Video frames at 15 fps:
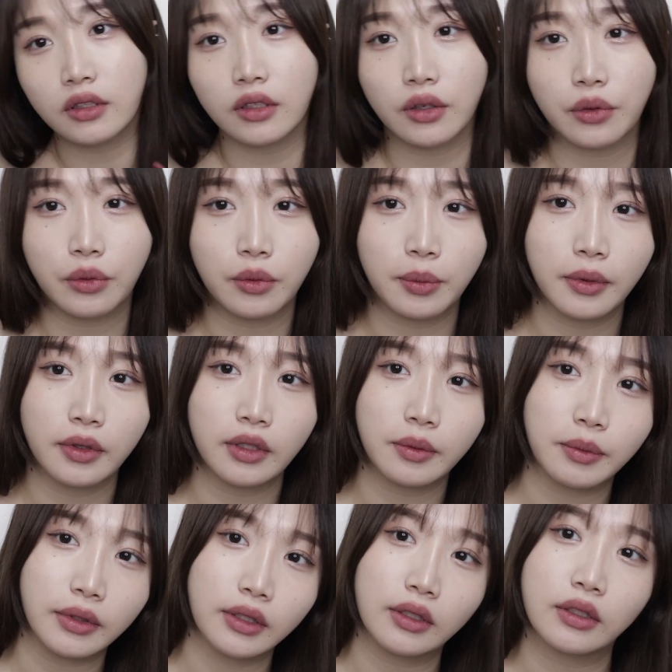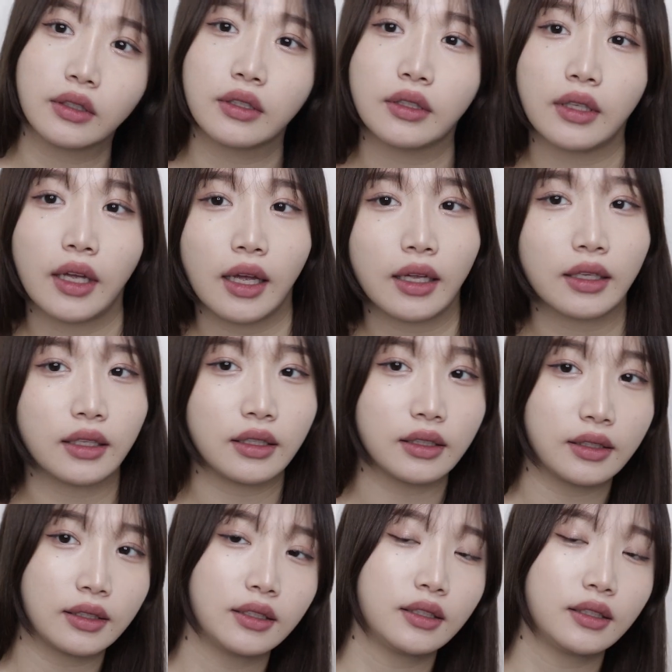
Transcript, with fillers: 살짝 오버립인 듯 아닌